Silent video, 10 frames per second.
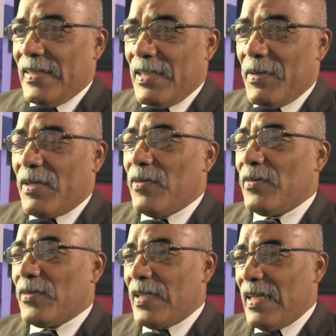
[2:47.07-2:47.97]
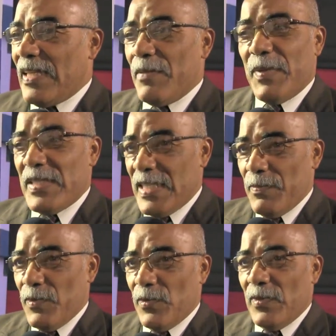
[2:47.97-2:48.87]
Deben conocerla desde el
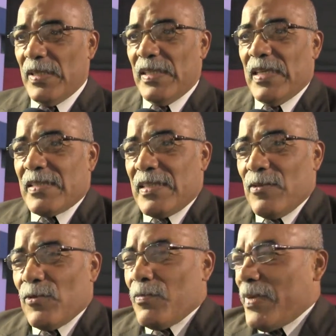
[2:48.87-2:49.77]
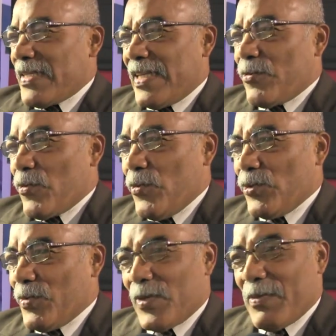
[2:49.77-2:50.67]
principio y hacerlo con placer, con
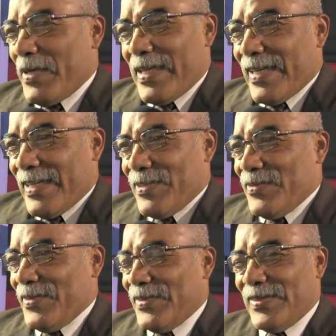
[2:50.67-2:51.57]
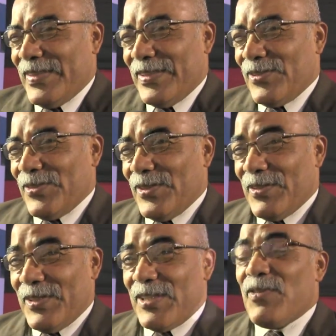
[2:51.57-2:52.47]
gusto, porque es verdad que es un,
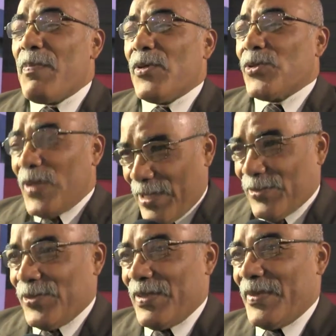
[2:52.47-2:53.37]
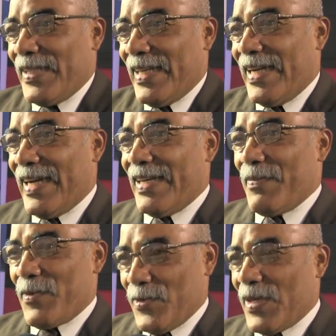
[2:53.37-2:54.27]
es un apostolado justamente en
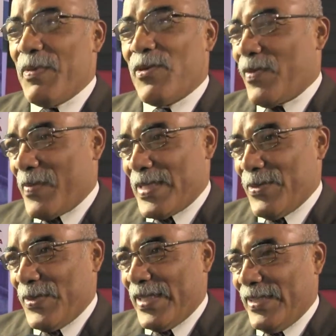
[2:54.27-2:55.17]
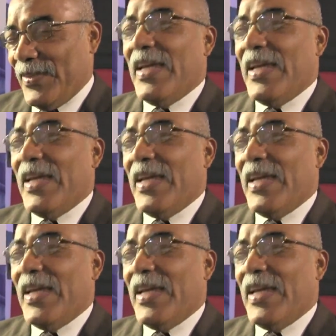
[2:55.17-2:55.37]
la, profesión químico-farmacéutica, ¿no?